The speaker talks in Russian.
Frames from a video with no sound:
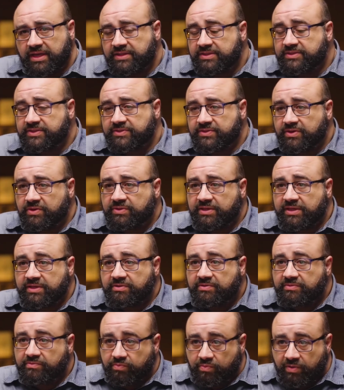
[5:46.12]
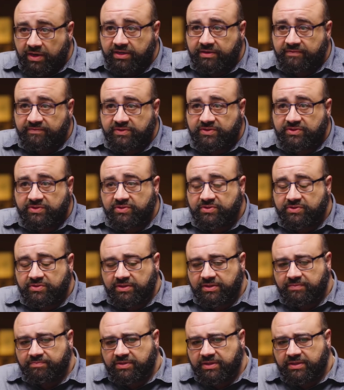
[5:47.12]
И это только один из примеров
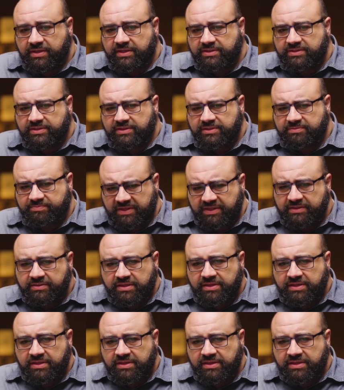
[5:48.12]
социальных последствий.